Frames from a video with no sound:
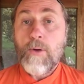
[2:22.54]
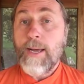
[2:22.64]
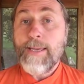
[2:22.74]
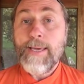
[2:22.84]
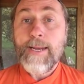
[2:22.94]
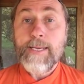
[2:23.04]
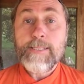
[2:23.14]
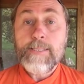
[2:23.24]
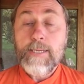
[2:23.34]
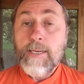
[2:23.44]
Ahora, ¿quién
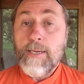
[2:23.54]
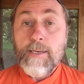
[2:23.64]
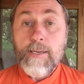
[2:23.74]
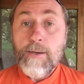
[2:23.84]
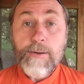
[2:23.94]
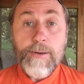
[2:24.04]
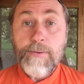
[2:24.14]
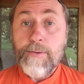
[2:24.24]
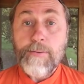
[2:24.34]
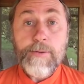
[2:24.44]
es
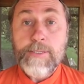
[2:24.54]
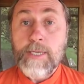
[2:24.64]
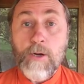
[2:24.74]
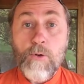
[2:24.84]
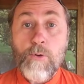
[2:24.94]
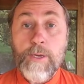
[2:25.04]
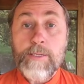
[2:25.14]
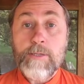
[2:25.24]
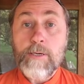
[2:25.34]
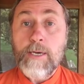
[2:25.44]
un sano
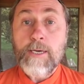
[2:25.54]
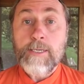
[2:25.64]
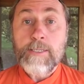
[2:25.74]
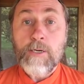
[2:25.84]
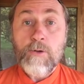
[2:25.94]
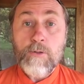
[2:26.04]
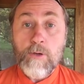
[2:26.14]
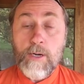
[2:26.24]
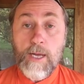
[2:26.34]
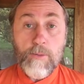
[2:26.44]
juicio que quiere ser
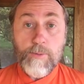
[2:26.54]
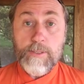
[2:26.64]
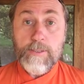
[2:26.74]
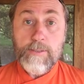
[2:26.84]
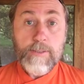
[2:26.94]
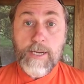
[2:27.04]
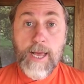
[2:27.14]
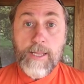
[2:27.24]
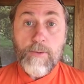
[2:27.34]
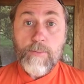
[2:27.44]
controlado? Pues
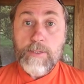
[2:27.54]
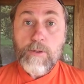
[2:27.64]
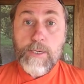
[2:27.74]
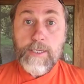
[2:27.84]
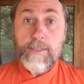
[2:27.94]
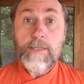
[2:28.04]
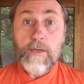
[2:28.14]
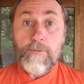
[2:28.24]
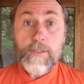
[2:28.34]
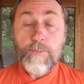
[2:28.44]
nada, un masoquista
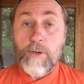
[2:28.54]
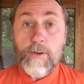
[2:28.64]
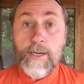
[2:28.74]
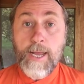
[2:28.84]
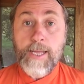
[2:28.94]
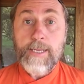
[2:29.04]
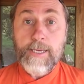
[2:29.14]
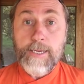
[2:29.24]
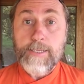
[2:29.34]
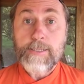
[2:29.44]
tal vez, pero nadie
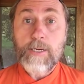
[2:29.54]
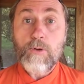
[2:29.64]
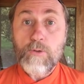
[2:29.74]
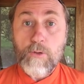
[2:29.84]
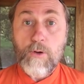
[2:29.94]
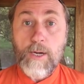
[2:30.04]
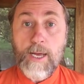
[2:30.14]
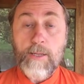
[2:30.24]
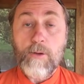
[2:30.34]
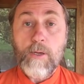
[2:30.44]
quiere ser
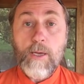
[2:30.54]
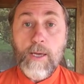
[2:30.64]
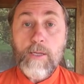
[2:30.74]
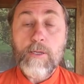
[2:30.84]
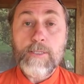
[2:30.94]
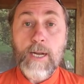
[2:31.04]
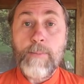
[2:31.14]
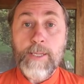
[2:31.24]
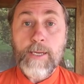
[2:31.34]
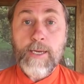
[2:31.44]
controlado. Entonces la
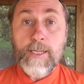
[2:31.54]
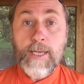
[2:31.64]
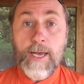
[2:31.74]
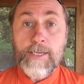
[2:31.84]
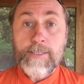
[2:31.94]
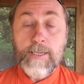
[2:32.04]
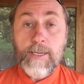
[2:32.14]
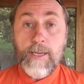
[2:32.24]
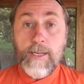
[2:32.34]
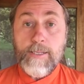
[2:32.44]
mente que te hace,
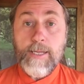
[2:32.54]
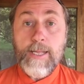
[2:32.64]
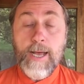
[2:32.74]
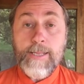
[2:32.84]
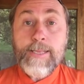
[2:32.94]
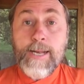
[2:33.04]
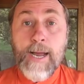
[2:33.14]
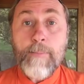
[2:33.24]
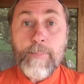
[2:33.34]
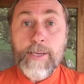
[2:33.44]
te da
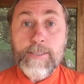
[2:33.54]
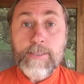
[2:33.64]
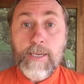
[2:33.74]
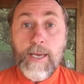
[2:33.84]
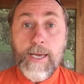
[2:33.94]
trampas.